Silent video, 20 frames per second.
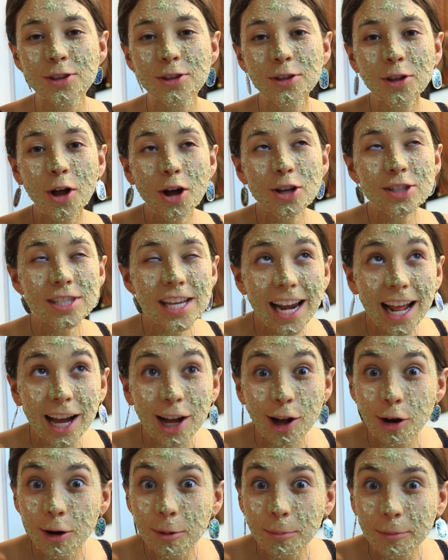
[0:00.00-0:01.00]
No se
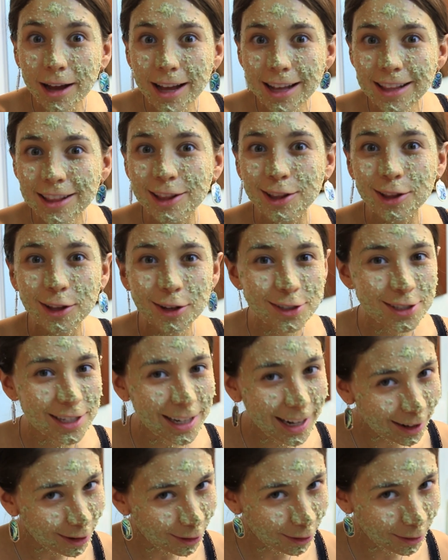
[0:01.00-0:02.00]
la coman, no
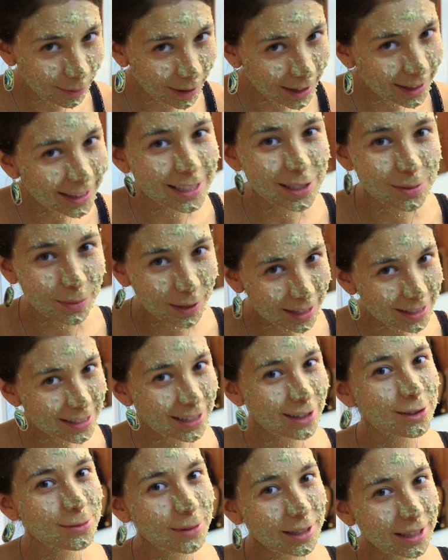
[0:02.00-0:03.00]
se la coman.
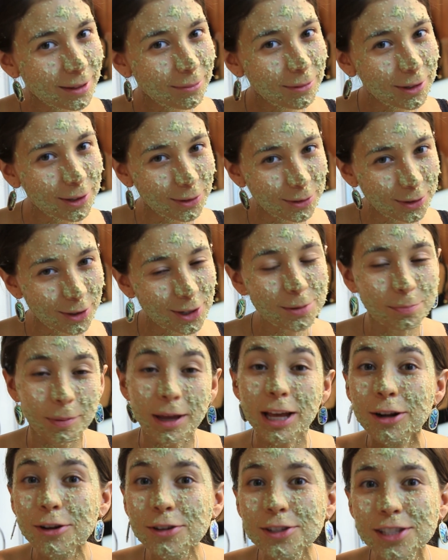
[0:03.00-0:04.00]
Espérense los 20 minutos.
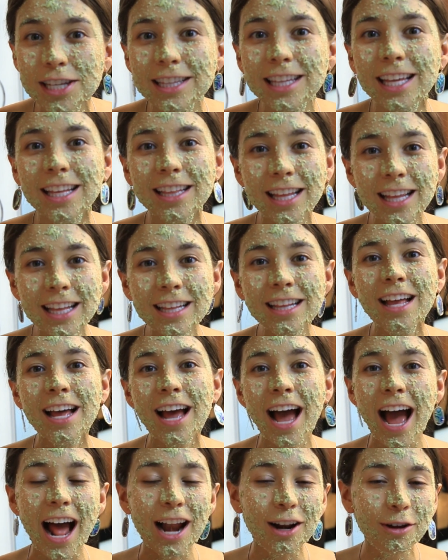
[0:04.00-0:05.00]
Pero si tienen
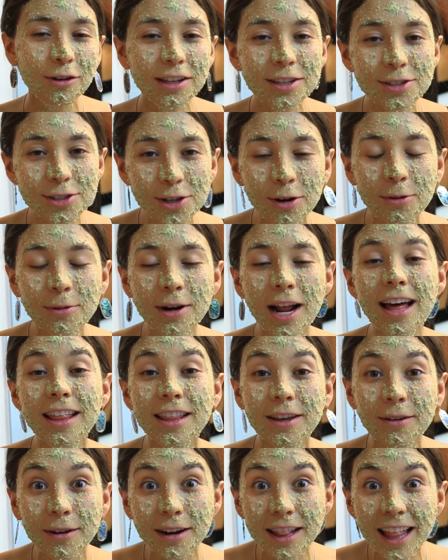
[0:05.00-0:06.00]
algo de sobra,
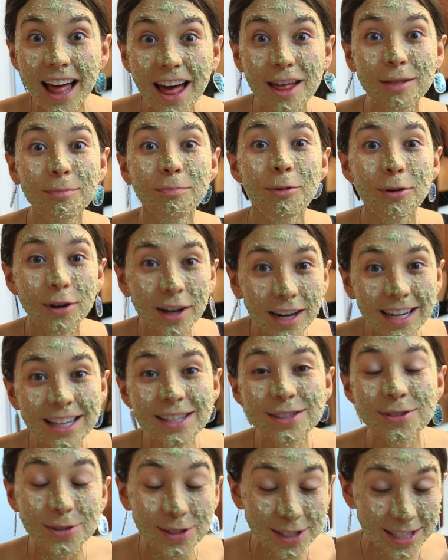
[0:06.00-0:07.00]
de verdad, pónganla
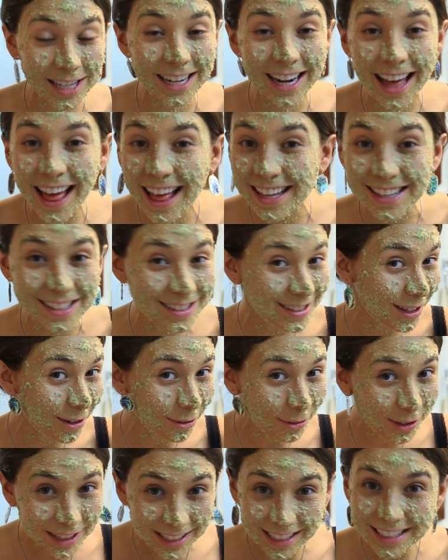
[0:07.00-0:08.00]
en su ensalada.
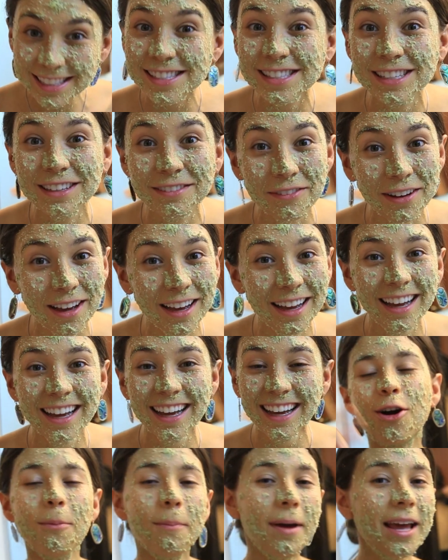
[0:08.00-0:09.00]
Está buenísima.
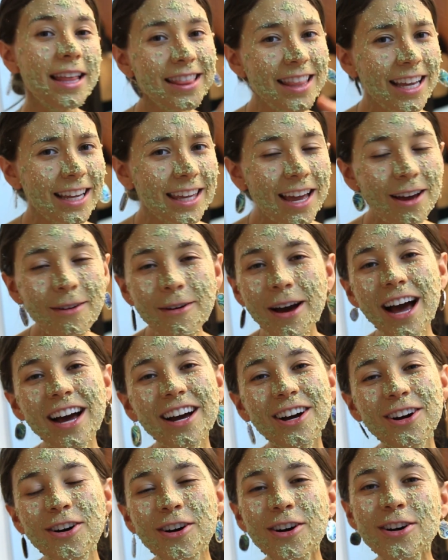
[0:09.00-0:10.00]
Comenta aquí
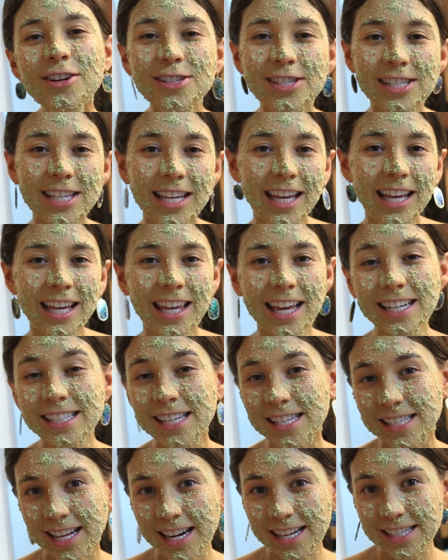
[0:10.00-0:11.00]
abajo si quieres
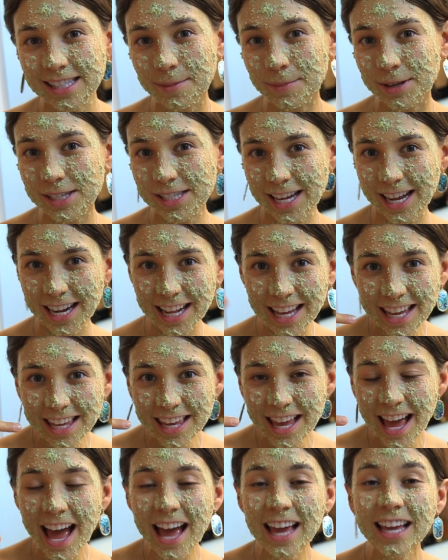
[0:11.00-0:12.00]
hacer esta
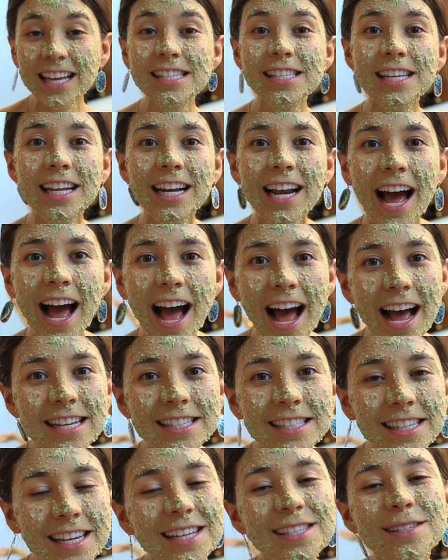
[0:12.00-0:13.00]
mascarilla y si la
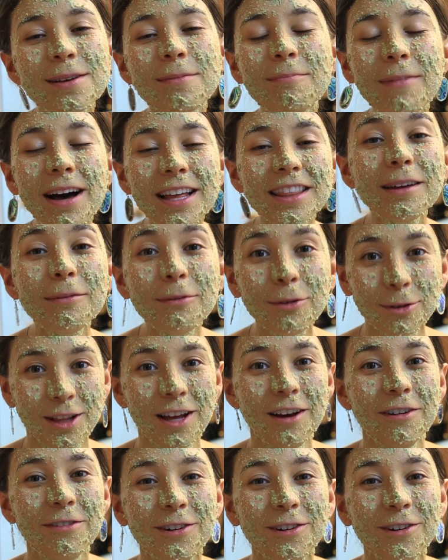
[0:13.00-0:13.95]
haces, mándame una